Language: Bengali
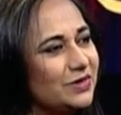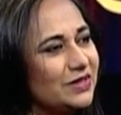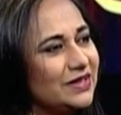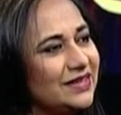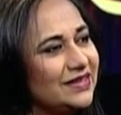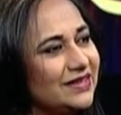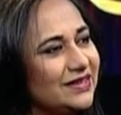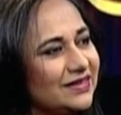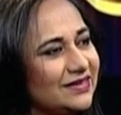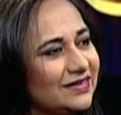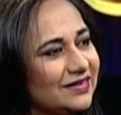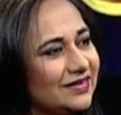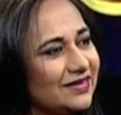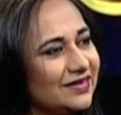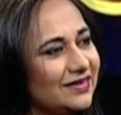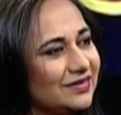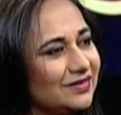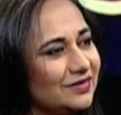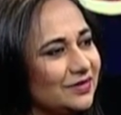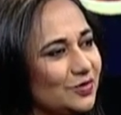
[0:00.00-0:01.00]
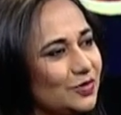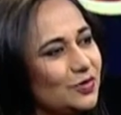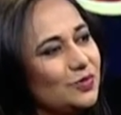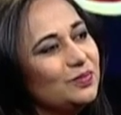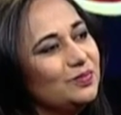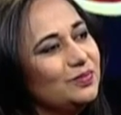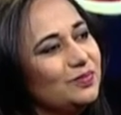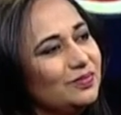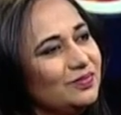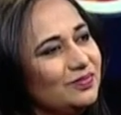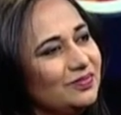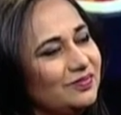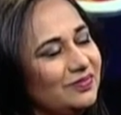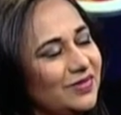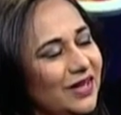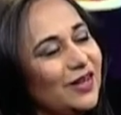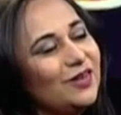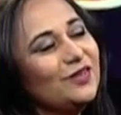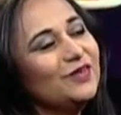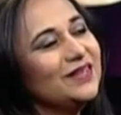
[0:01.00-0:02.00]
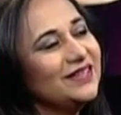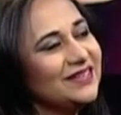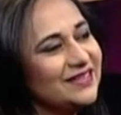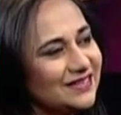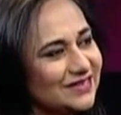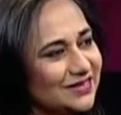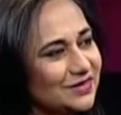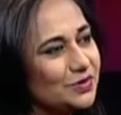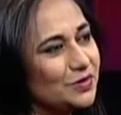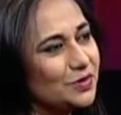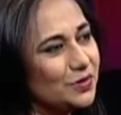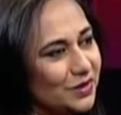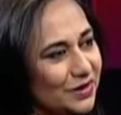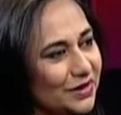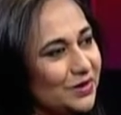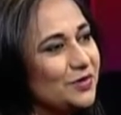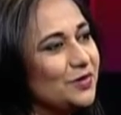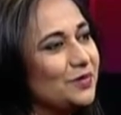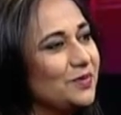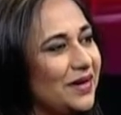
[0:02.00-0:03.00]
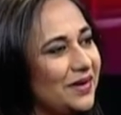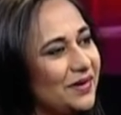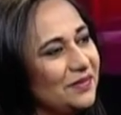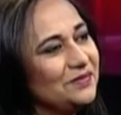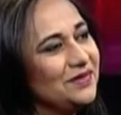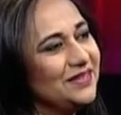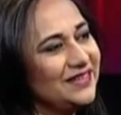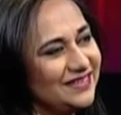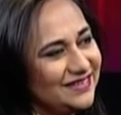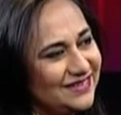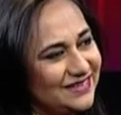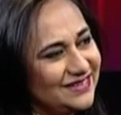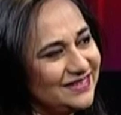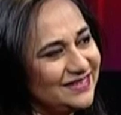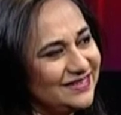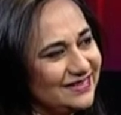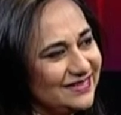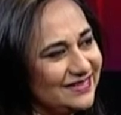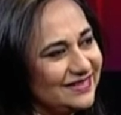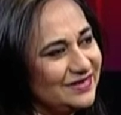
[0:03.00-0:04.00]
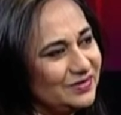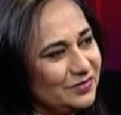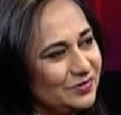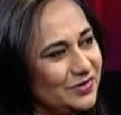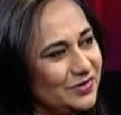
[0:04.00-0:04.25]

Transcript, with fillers: মিলিয়ে খুব ভালো লেগেছে করে খুব আরাম লেগেছে আচ্ছা